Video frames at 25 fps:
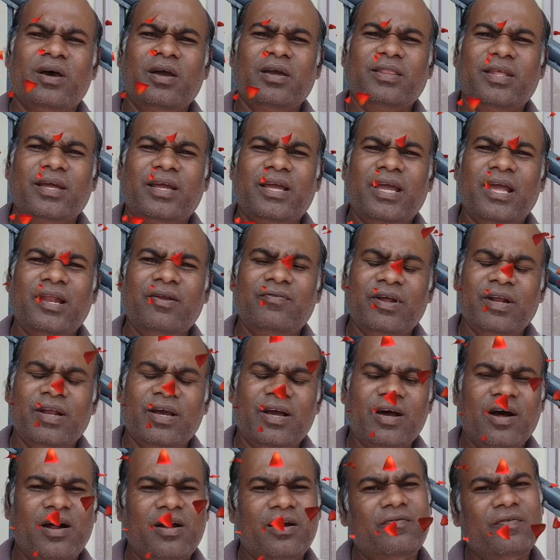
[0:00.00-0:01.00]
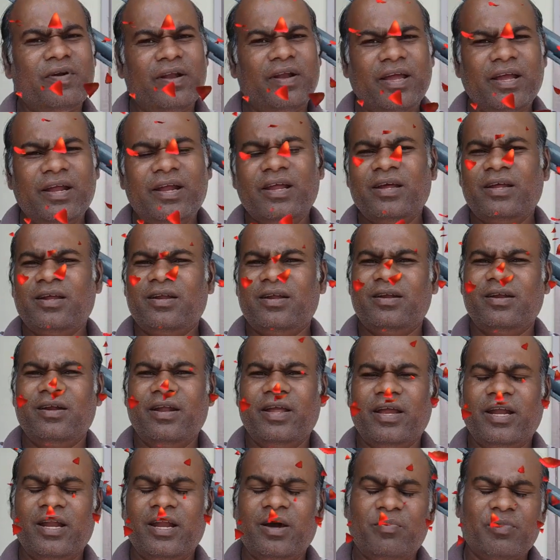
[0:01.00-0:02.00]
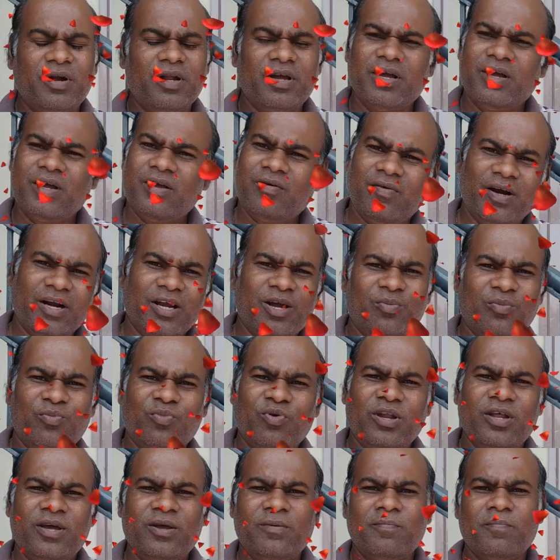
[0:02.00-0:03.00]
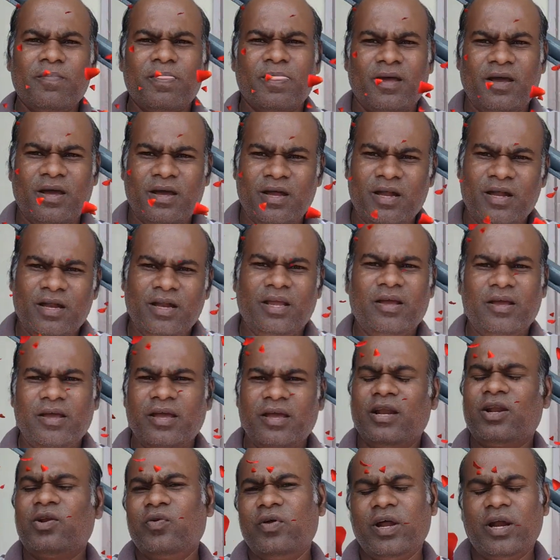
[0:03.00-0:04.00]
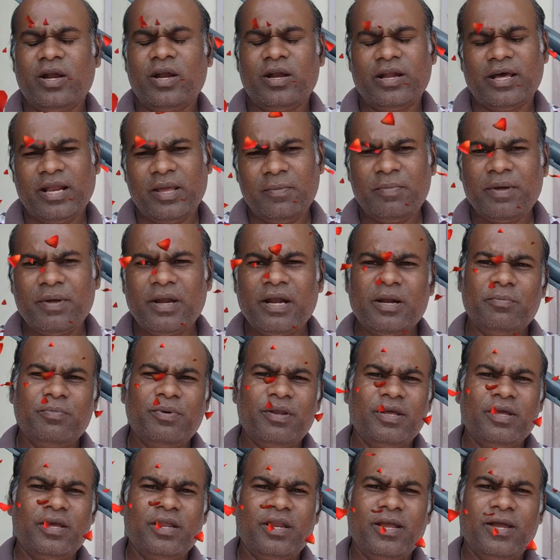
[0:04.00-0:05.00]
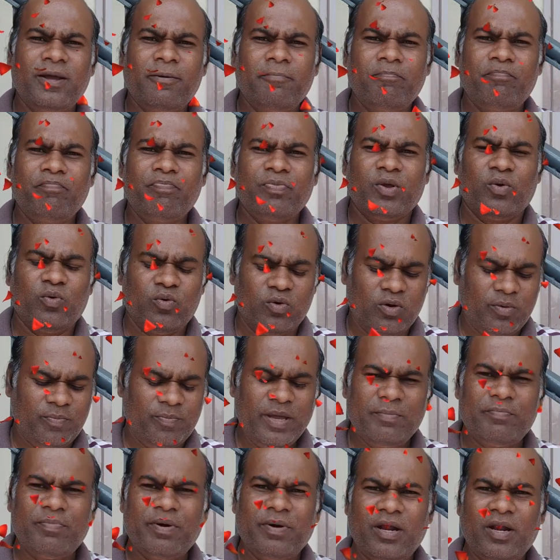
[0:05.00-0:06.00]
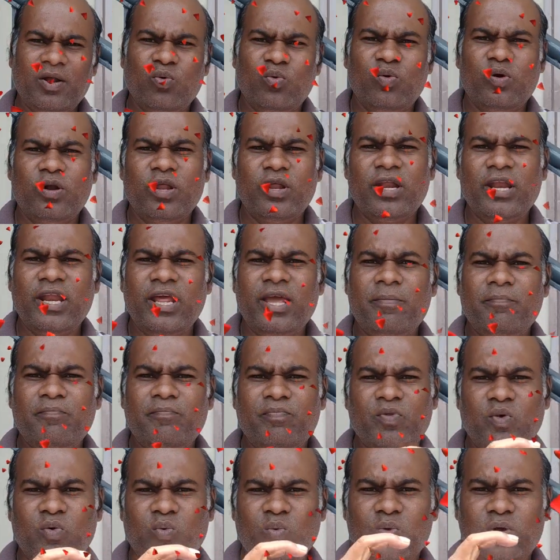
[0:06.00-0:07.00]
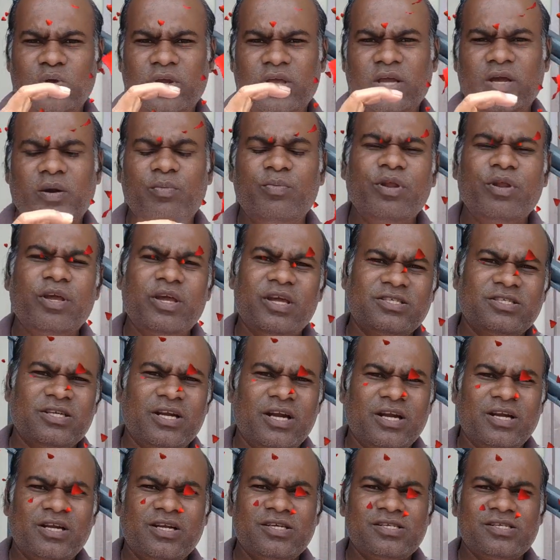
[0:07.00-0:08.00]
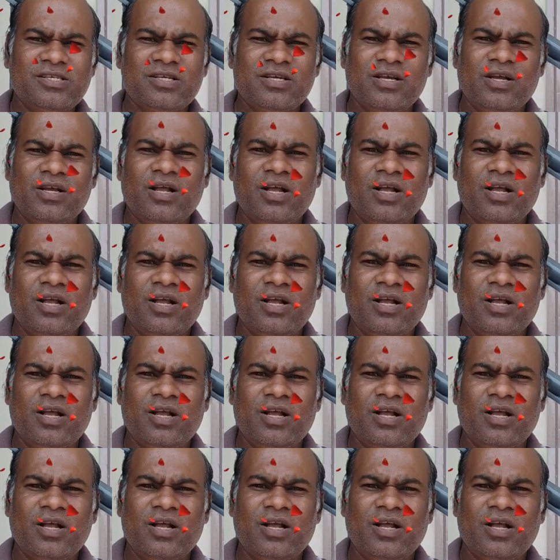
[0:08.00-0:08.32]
இந்த கேள்விகளுக்கான விடைகளை நீங்கள் என்ன பண்ணுங்கள் வழக்கம் போல் நீங்கள் ஏற்கனவே நிறைய பேர் அனுப்பியிருக்கிறீங்க ஒரு பேப்பரில் உங்களுடைய நேம் உங்களுடைய கம்யூனிகேஷன் அட்ரஸ்